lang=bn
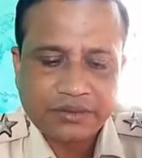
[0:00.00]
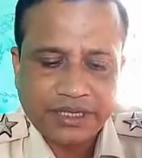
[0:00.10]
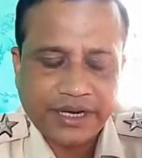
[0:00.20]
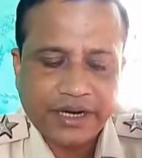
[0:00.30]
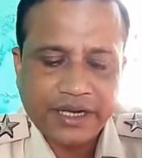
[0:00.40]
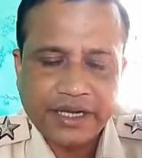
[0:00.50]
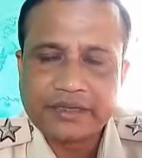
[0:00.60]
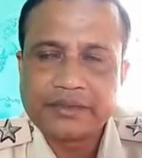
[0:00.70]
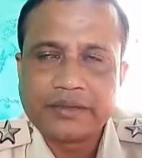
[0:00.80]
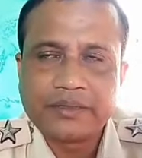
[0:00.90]
রিগার্ডিং
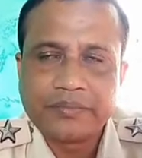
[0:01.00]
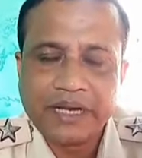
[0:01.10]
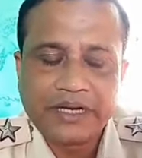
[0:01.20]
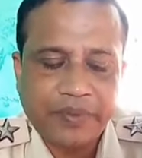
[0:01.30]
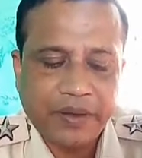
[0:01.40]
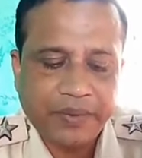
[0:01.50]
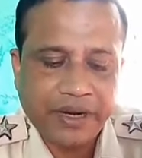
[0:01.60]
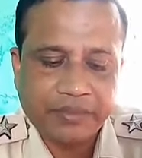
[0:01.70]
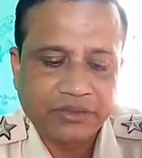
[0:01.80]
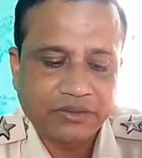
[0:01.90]
ব্যালিড পেপার
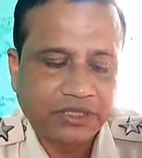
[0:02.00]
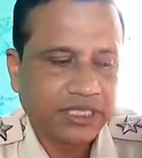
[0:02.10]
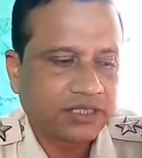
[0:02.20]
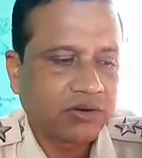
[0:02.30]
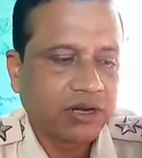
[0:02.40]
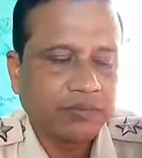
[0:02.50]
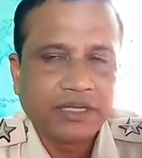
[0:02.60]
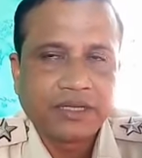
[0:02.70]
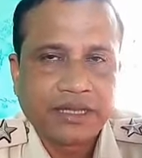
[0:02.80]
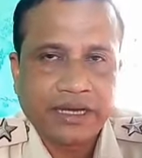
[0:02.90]
আমরা যখন জিজ্ঞেস করলাম
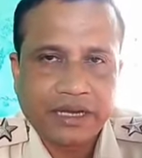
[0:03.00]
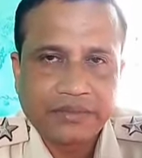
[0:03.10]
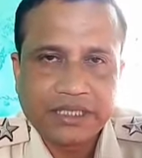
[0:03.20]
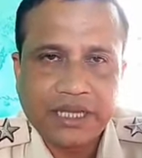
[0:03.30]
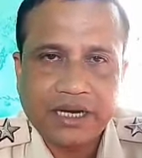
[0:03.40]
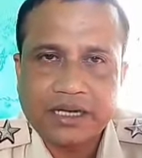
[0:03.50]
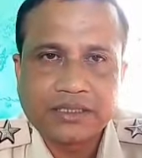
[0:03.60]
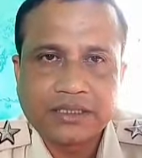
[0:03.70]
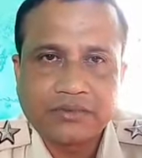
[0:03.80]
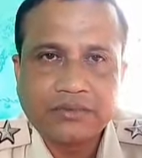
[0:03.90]
দেখলাম যে তার
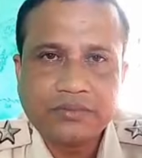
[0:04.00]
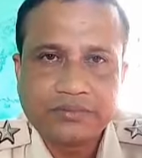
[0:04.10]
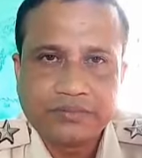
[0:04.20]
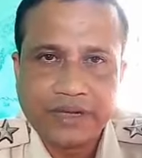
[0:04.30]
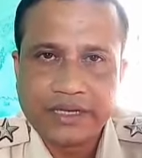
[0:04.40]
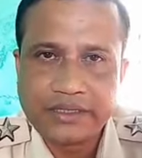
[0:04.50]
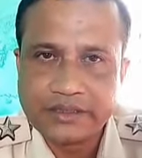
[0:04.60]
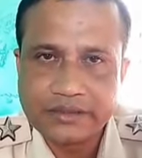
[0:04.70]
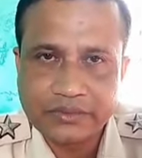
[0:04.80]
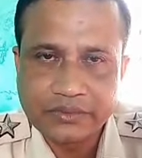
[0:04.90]
কাছে কোনো ব্যালিড
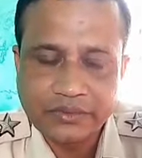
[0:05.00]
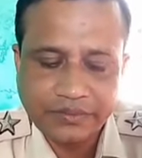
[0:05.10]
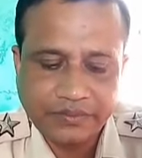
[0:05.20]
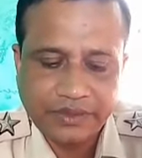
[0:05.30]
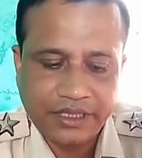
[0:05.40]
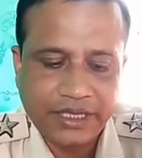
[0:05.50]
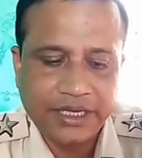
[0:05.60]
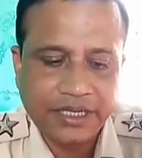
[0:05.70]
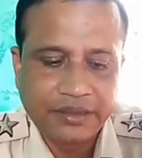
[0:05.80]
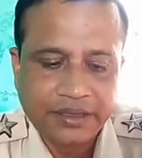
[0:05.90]
কোনো ইয়ে
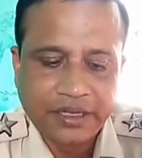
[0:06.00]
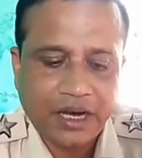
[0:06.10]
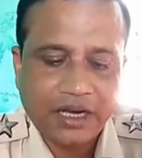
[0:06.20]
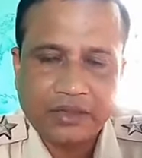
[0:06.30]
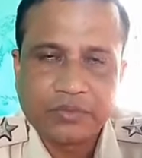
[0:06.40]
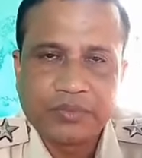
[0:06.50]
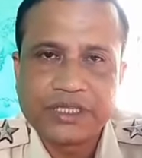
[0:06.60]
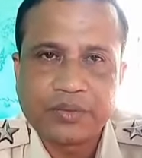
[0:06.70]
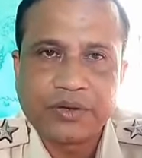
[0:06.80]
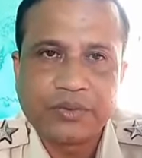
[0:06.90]
নেই আর এত
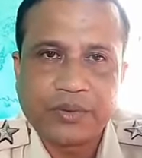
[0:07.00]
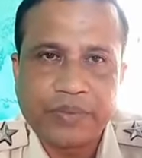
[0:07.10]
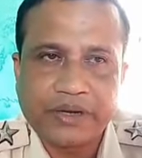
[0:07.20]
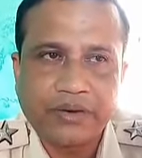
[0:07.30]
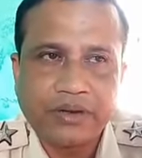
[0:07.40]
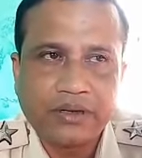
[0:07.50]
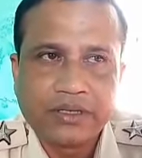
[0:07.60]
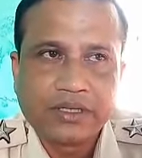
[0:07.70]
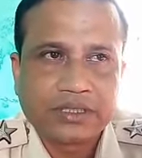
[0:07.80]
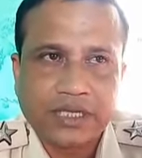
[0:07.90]
বিশাল পরিমাণ পেট্রোল
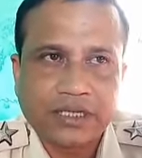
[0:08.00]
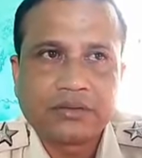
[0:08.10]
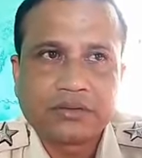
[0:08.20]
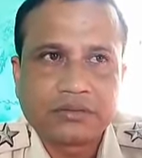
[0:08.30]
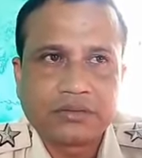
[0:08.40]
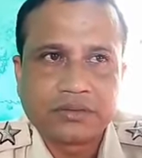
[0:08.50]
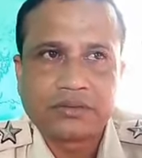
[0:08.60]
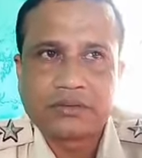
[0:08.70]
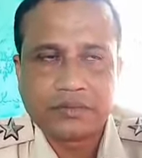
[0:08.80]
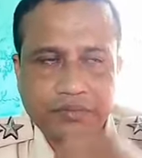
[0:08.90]
সাধারণ
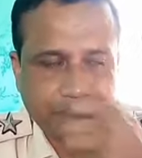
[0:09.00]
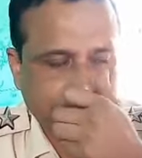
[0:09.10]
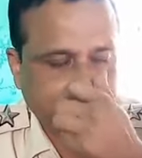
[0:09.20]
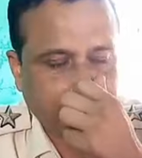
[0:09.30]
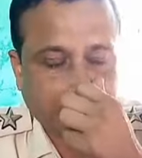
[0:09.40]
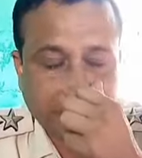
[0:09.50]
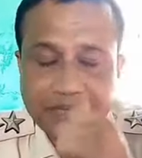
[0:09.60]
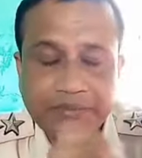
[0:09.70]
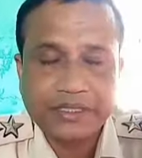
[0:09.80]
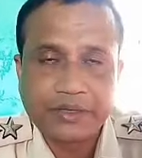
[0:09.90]
দেওয়ার যে
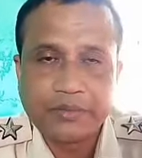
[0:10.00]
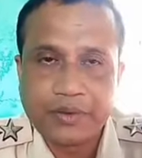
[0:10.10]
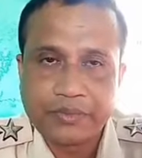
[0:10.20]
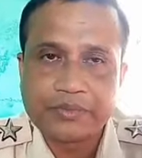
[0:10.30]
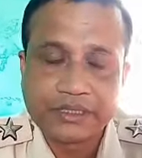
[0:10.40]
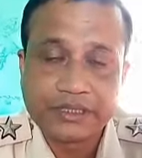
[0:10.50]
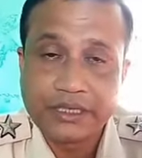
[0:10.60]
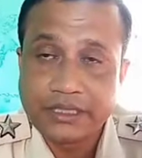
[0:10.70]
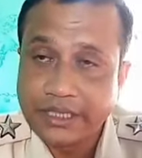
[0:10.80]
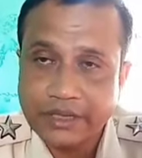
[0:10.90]
কেউ
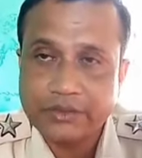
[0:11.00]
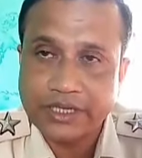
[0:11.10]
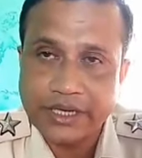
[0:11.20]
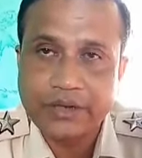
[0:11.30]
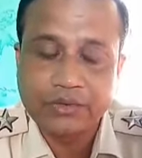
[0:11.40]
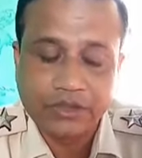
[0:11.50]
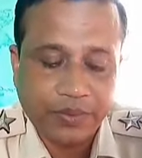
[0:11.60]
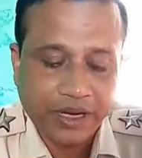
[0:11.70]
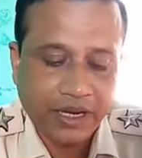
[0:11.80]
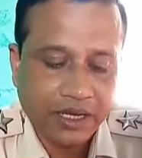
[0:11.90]
ইয়ে করতে ক্যারি করতে
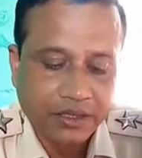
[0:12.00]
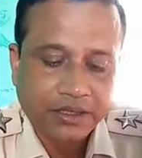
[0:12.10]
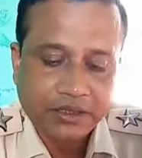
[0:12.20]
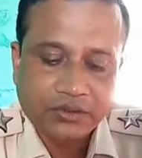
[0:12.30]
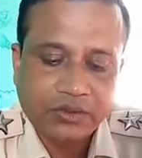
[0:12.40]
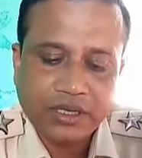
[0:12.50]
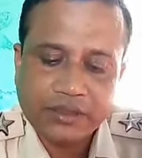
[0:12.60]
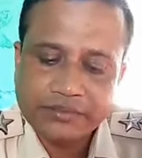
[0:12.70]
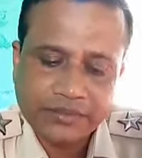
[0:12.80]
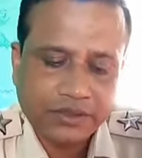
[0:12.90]
পারে না সুতরাং
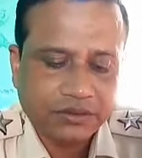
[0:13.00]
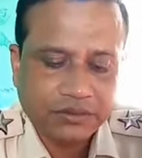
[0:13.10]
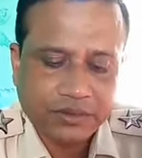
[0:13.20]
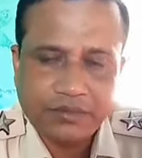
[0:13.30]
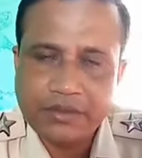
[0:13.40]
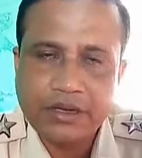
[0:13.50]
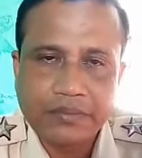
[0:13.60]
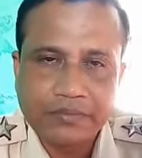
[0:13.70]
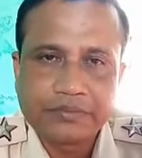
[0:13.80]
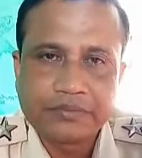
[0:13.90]
আমরা
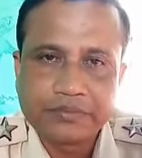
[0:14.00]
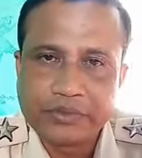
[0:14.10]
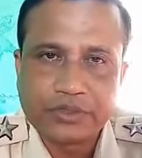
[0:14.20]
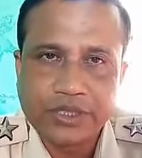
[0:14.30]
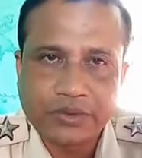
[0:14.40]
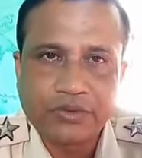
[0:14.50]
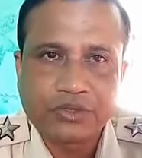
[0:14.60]
বুঝতে কোনো